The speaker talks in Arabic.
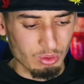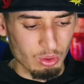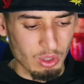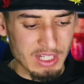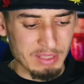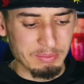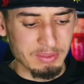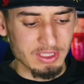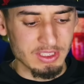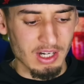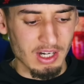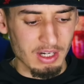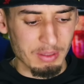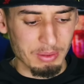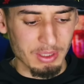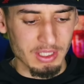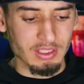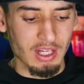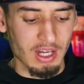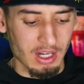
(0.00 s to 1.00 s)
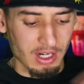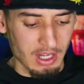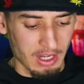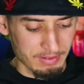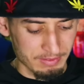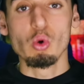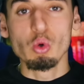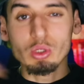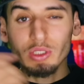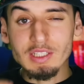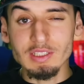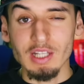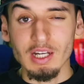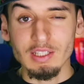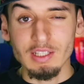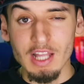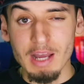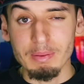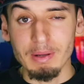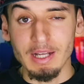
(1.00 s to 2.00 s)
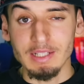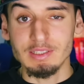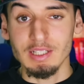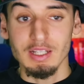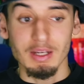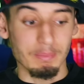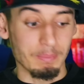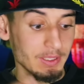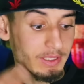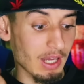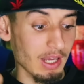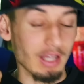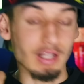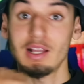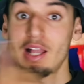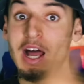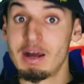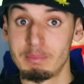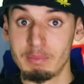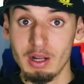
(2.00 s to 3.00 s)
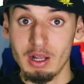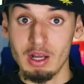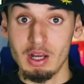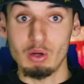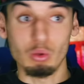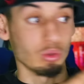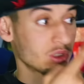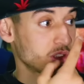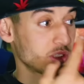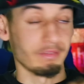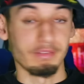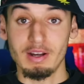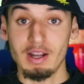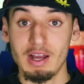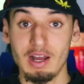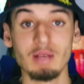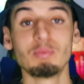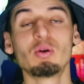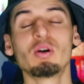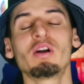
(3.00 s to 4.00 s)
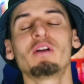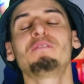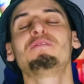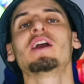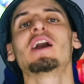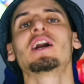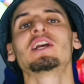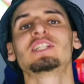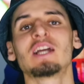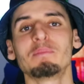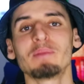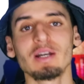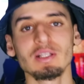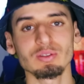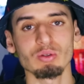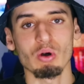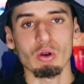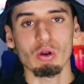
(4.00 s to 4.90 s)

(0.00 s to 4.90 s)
وهامش الربح طالع وتقدر تلعب حتى على البطاقات الحمراء والصفراء مهم فيها جميع